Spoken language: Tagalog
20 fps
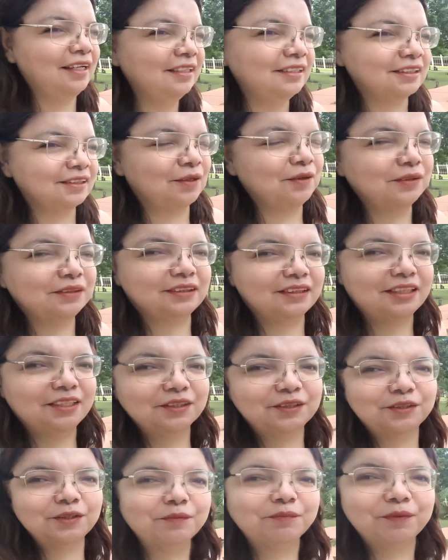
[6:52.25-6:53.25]
So, see you
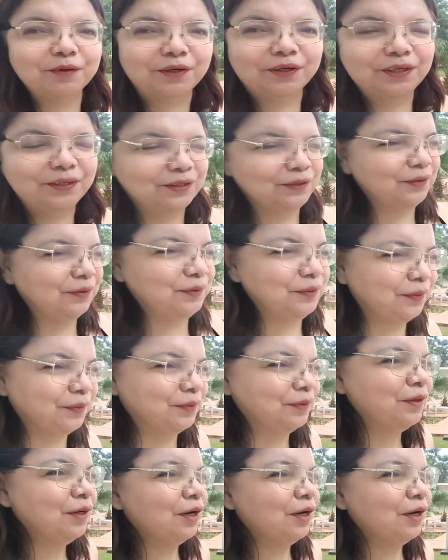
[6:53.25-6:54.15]
tomorrow.